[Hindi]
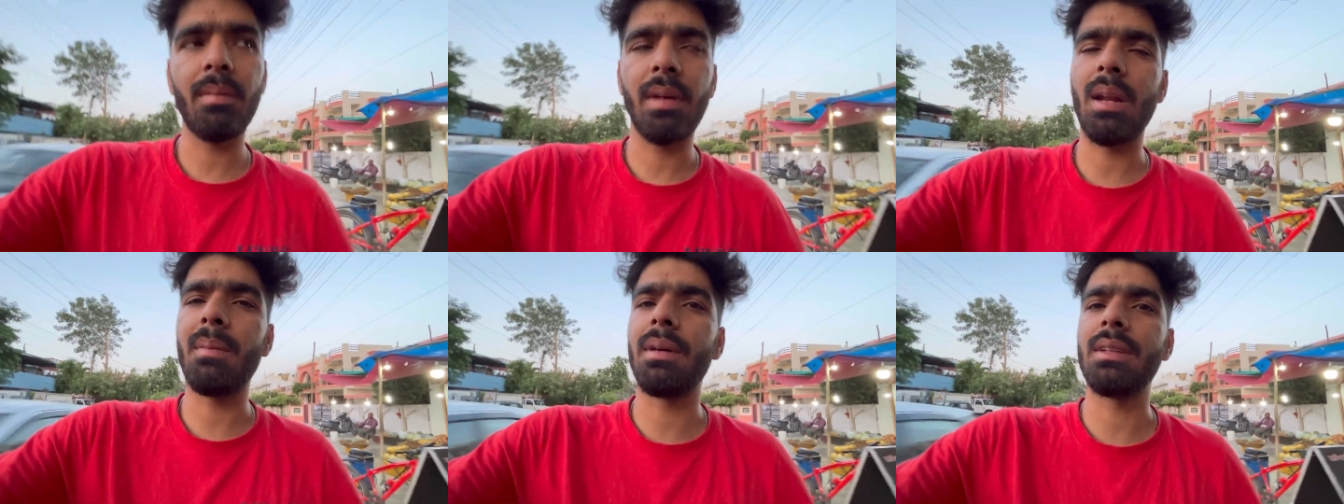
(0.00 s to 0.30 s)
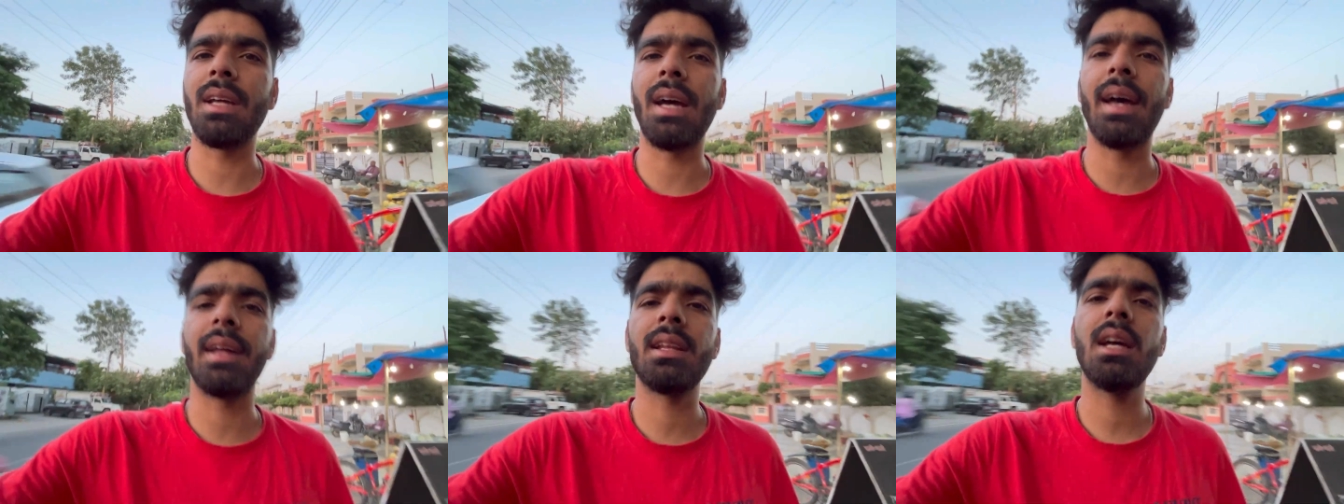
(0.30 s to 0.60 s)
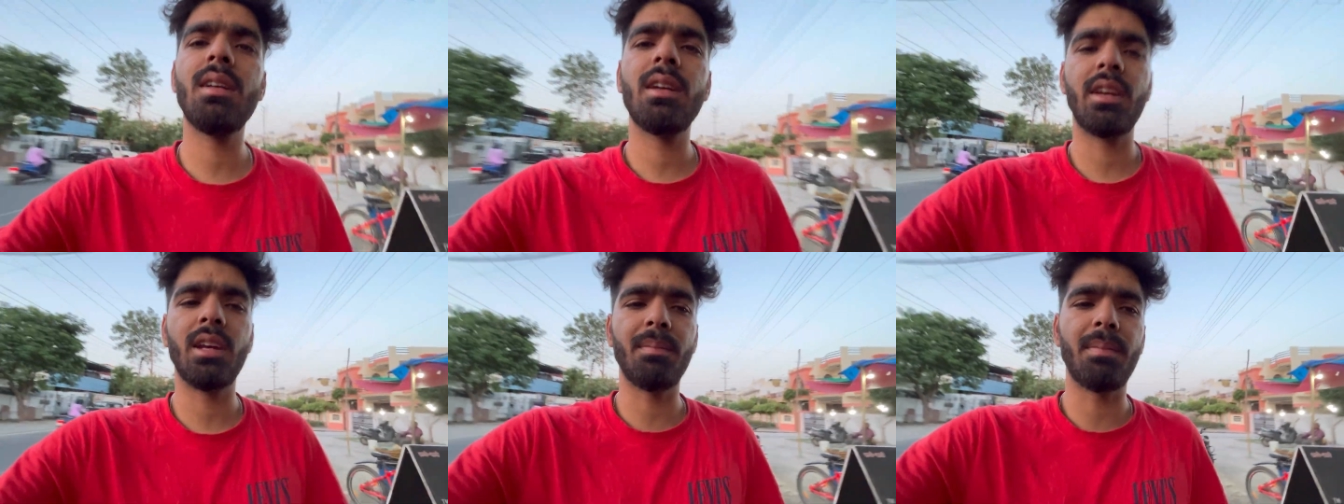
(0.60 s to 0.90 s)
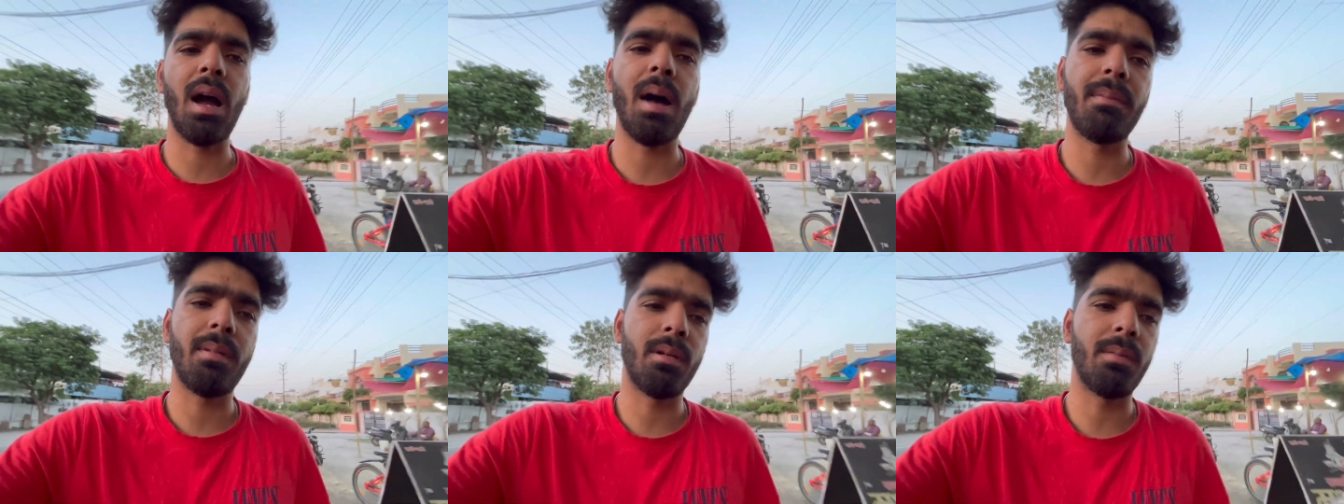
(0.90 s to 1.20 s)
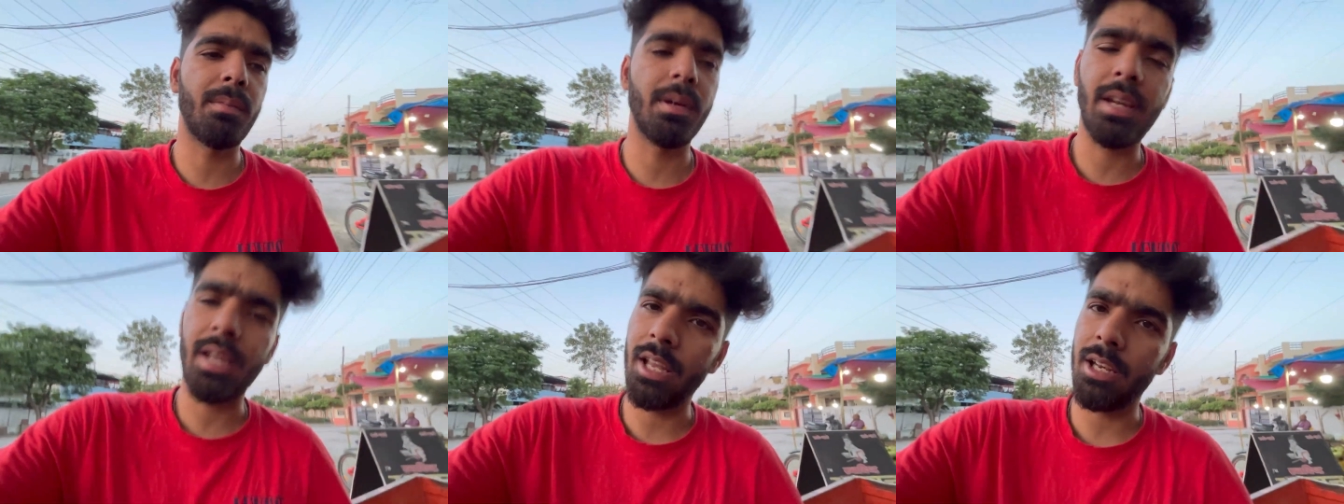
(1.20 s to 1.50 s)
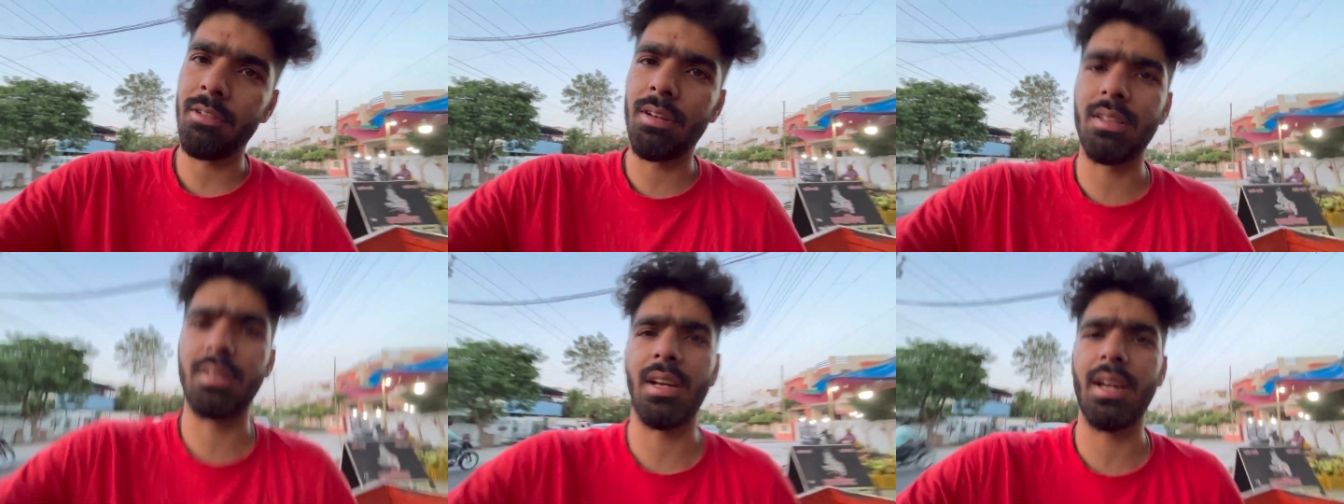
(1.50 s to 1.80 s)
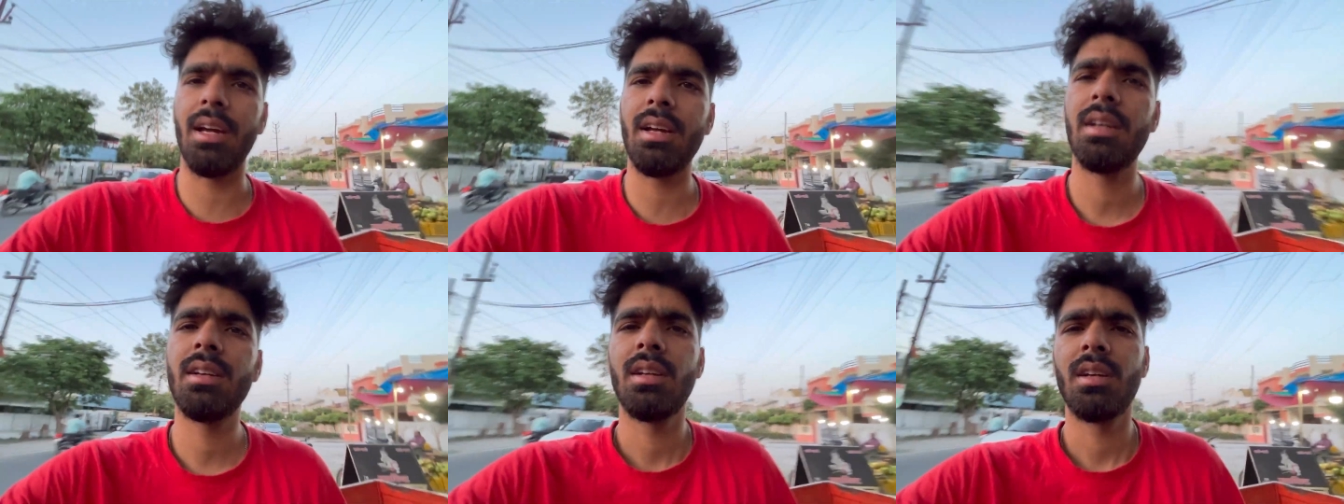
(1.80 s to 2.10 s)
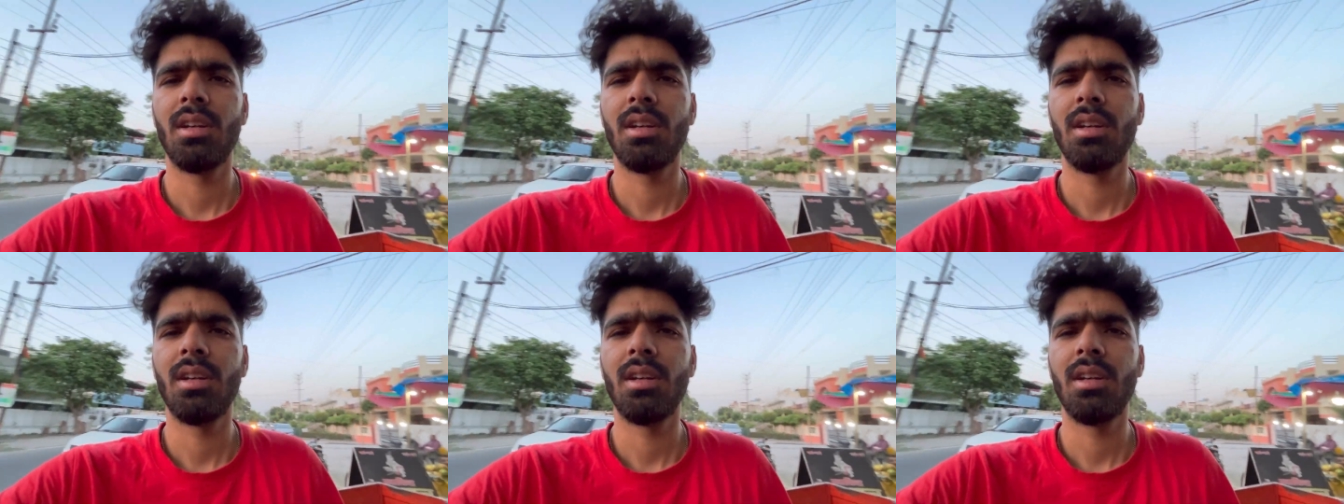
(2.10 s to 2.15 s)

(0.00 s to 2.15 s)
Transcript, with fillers: मैंने बताया था कि पापा एनिवर्सरी है